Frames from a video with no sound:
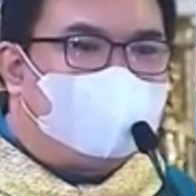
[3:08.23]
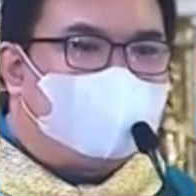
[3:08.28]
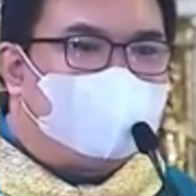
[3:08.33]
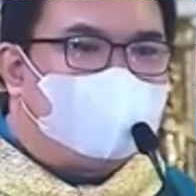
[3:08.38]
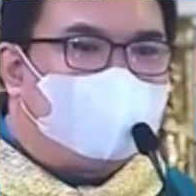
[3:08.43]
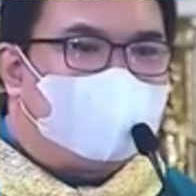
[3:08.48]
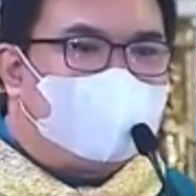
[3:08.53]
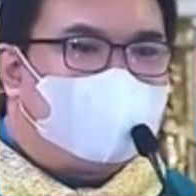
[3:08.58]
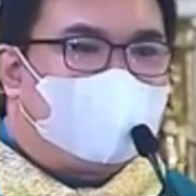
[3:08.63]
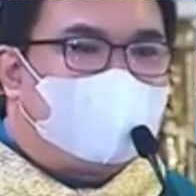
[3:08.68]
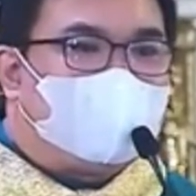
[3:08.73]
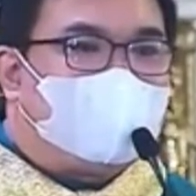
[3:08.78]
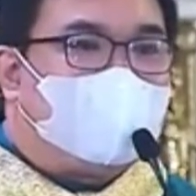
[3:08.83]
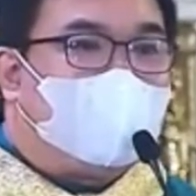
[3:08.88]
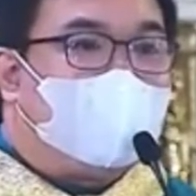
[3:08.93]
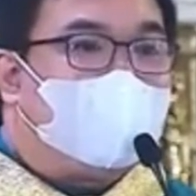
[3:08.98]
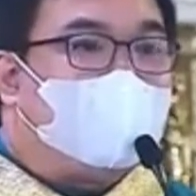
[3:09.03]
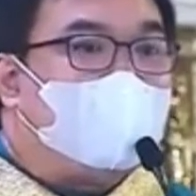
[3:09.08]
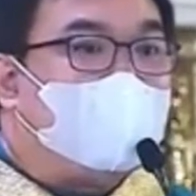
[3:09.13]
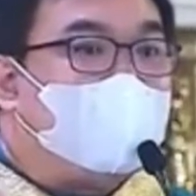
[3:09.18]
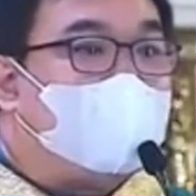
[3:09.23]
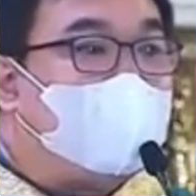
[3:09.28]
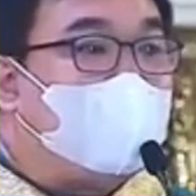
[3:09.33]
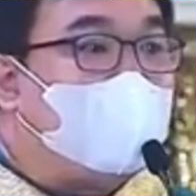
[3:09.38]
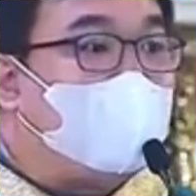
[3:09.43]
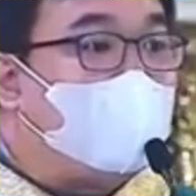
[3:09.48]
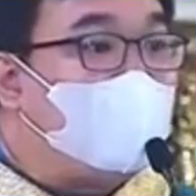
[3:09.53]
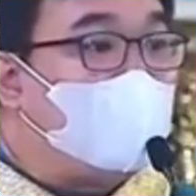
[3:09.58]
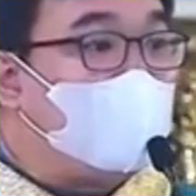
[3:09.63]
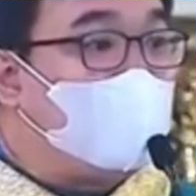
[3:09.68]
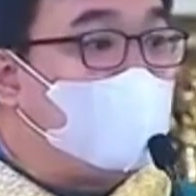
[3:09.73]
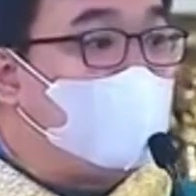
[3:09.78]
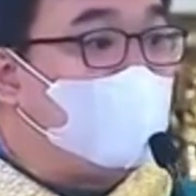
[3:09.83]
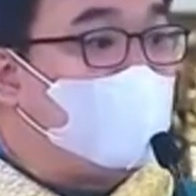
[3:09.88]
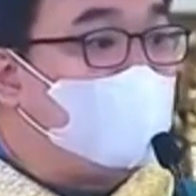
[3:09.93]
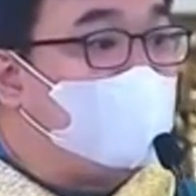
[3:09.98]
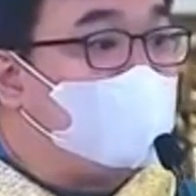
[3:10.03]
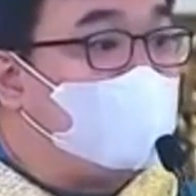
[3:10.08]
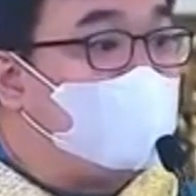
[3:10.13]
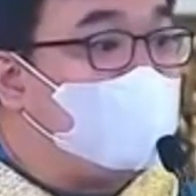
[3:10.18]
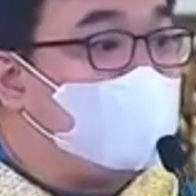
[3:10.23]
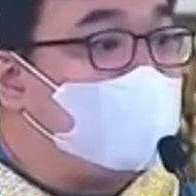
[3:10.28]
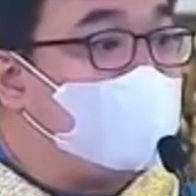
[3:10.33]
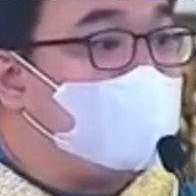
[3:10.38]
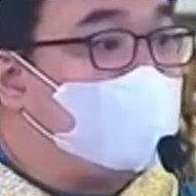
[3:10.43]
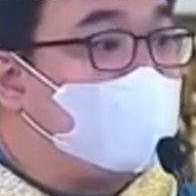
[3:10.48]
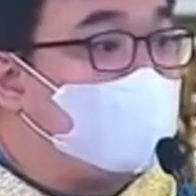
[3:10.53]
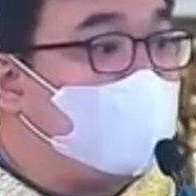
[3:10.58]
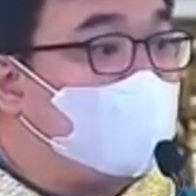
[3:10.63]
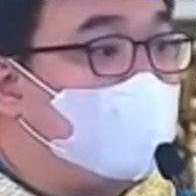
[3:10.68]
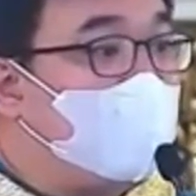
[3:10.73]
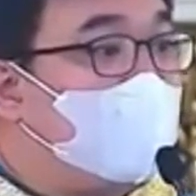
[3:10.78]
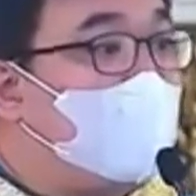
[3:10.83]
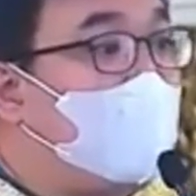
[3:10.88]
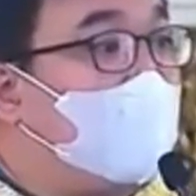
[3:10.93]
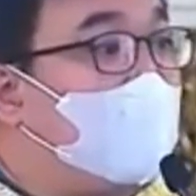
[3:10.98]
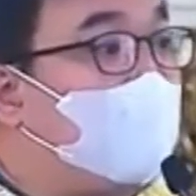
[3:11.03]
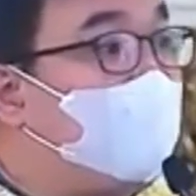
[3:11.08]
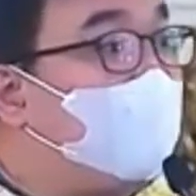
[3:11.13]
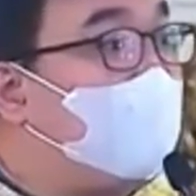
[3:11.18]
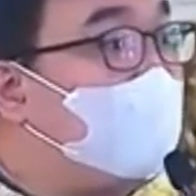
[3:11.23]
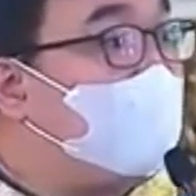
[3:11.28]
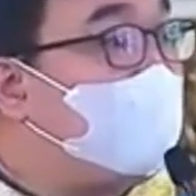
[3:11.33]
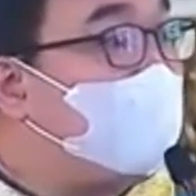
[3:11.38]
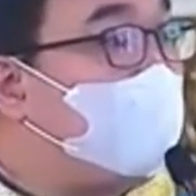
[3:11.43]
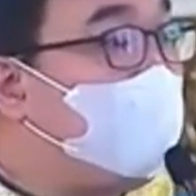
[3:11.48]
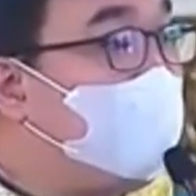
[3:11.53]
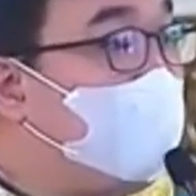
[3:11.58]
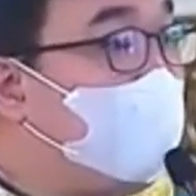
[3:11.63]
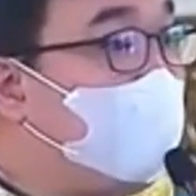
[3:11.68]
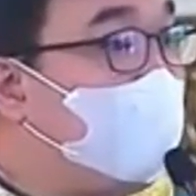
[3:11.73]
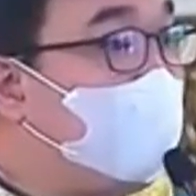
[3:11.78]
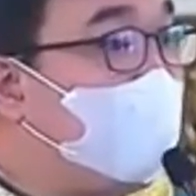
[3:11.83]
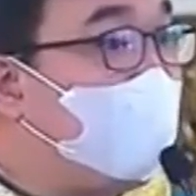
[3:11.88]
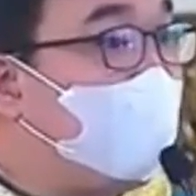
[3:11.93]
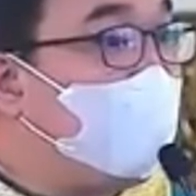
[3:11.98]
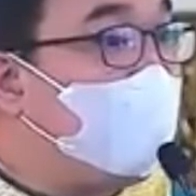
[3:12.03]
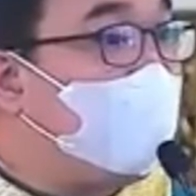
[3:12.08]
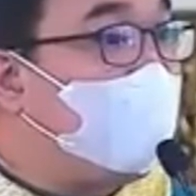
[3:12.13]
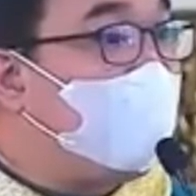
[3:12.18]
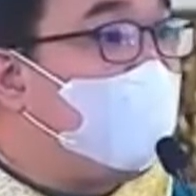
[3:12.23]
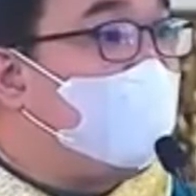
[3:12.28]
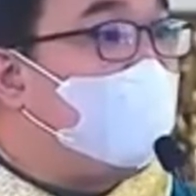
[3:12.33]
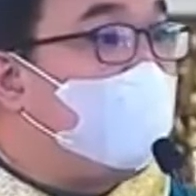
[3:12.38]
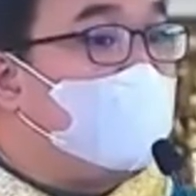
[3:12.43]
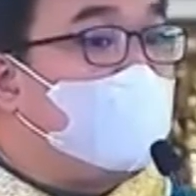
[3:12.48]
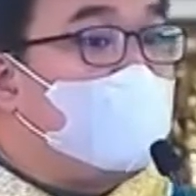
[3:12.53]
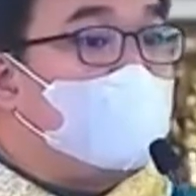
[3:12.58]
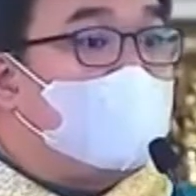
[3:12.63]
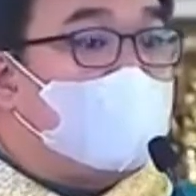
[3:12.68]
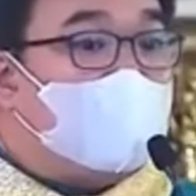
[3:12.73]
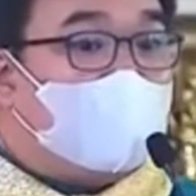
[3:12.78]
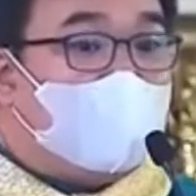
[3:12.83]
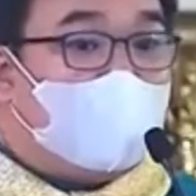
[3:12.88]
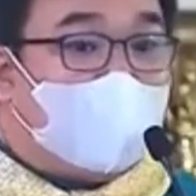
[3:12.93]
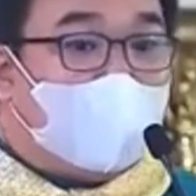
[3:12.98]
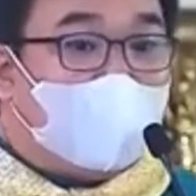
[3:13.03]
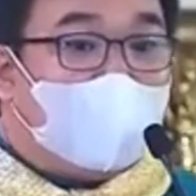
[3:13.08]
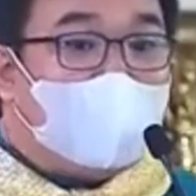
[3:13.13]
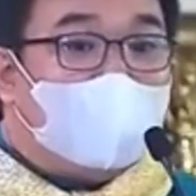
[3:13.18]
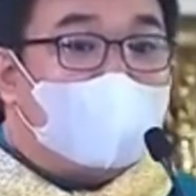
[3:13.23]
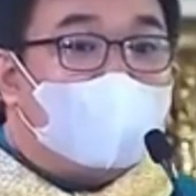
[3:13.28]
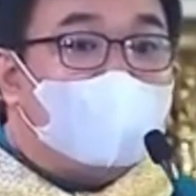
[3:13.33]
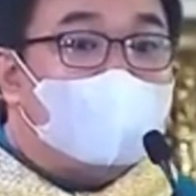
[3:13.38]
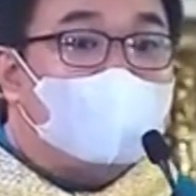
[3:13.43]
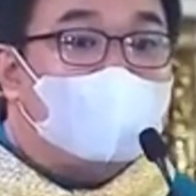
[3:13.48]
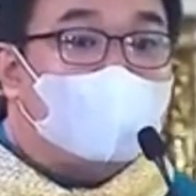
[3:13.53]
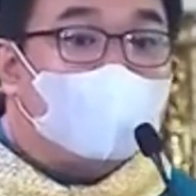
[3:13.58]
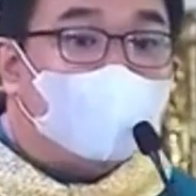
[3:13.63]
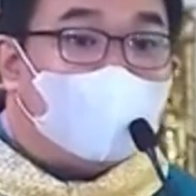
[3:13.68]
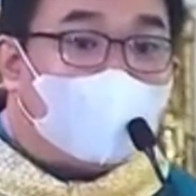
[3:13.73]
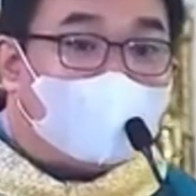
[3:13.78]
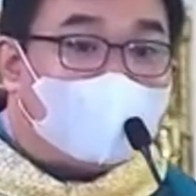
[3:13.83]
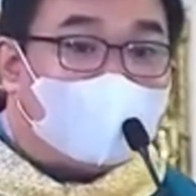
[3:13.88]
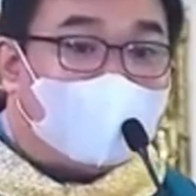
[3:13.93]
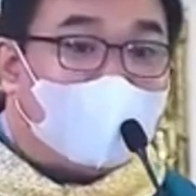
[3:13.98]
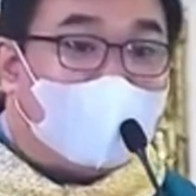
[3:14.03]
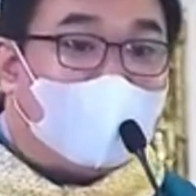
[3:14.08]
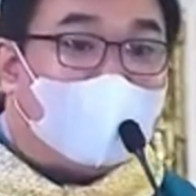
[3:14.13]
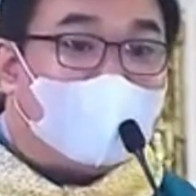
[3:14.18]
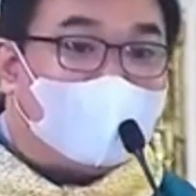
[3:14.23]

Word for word: Dahil ang Diyos ay patuloy na suma sa atin.